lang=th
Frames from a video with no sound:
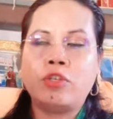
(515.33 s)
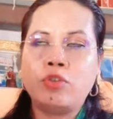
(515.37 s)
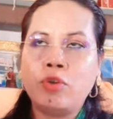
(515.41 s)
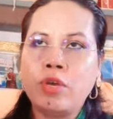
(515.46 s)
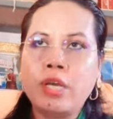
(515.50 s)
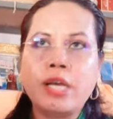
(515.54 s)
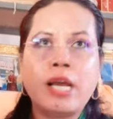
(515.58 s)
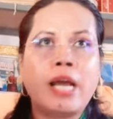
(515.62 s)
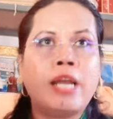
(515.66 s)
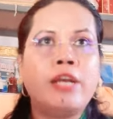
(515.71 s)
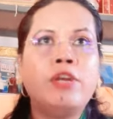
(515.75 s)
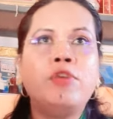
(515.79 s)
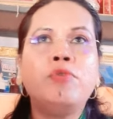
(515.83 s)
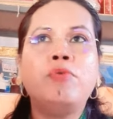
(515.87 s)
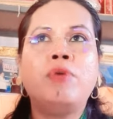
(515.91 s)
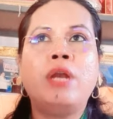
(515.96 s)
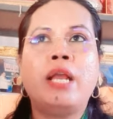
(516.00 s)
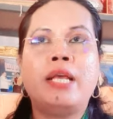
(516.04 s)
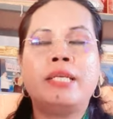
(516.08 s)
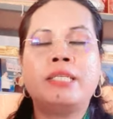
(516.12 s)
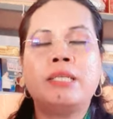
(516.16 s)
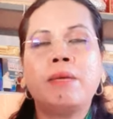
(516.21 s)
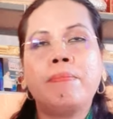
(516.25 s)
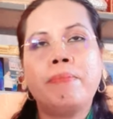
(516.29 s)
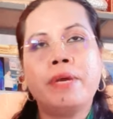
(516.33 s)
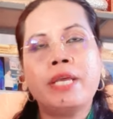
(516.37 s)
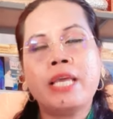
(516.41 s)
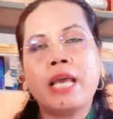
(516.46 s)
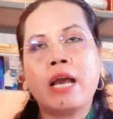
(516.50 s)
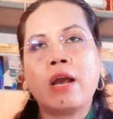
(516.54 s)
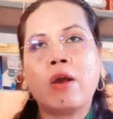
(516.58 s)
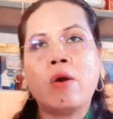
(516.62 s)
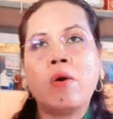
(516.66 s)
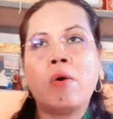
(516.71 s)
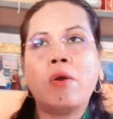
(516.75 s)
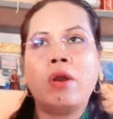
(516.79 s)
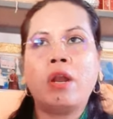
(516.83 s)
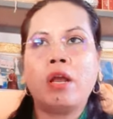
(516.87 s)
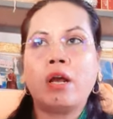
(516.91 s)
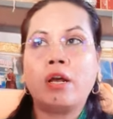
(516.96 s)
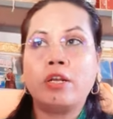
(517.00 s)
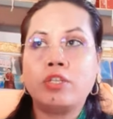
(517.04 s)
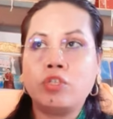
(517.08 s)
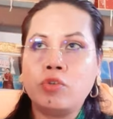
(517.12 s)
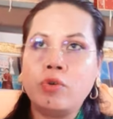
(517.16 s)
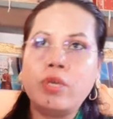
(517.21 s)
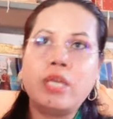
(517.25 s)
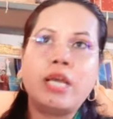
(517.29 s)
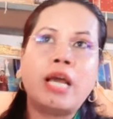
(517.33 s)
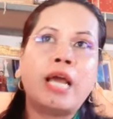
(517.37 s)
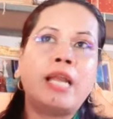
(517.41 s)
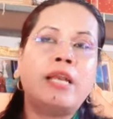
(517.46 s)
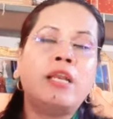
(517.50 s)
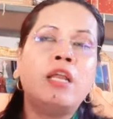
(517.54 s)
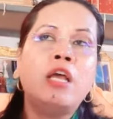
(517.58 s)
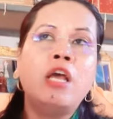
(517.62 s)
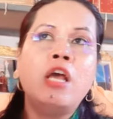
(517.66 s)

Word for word: ช่วยกันดูแลทรัพยากร แล้วก็ช่วยกัน